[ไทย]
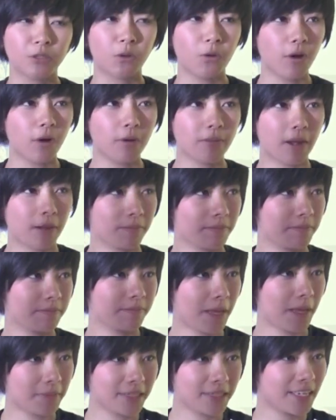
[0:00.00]
คนแบบ
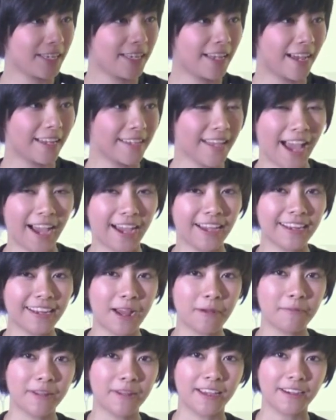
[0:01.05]
เต็มที่อ่ะอยากให้
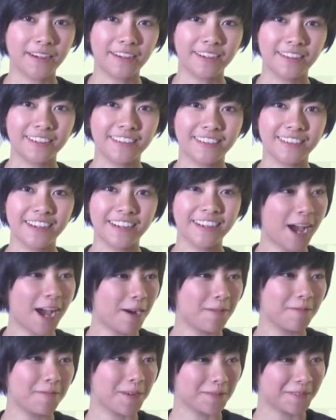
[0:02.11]
ทำอะไรก็ก็
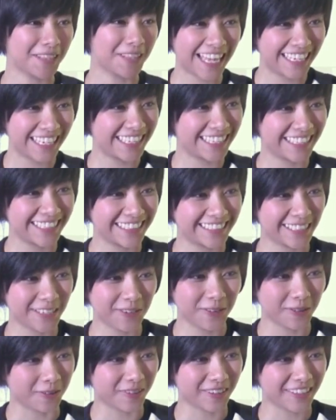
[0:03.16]
ทำแบบเต้นส
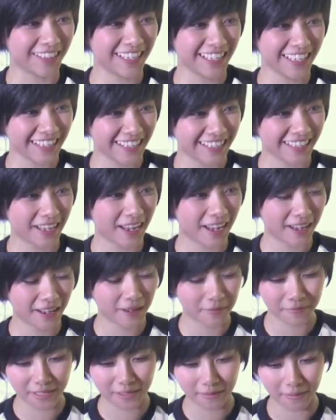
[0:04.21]
นุก เอ้ยเอ
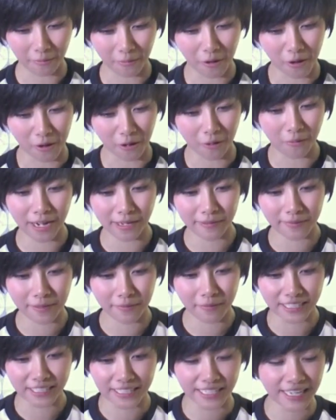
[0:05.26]
อมีแบบของรางวัล มี
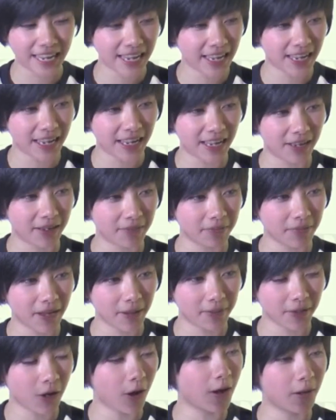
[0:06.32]
ผ้าเช็ดหน้า ผ้า
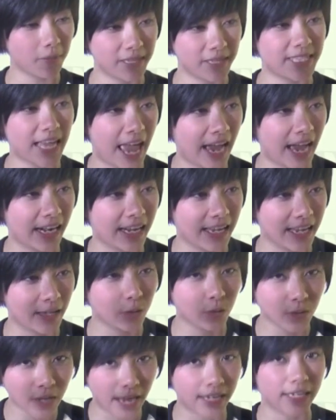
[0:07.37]
พันคอเราไปแจกอะไรเงี้
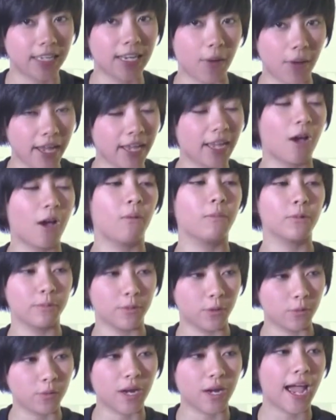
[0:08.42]
ยทุกอย่างที่เราให้เขามันดู
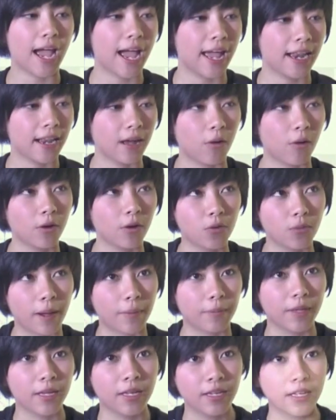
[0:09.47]
มีคุณค่าแล้วเขาก็ดูแบ
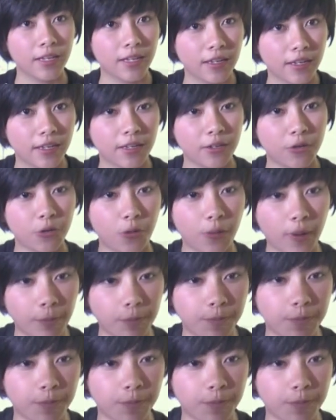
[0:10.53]
บดูแบบ